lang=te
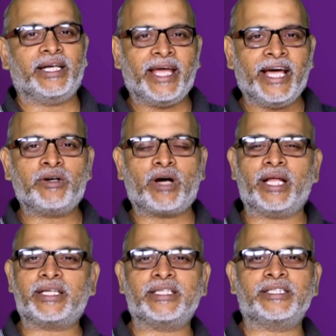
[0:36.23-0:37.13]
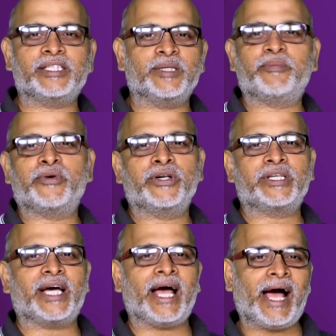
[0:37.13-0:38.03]
నేను కలెక్ట్ చేసిన రిపోర్ట్
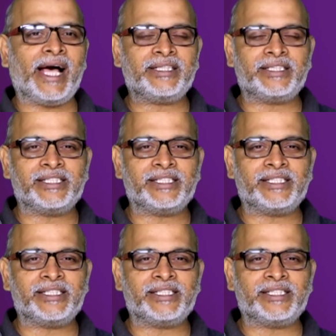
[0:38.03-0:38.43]
యాజ్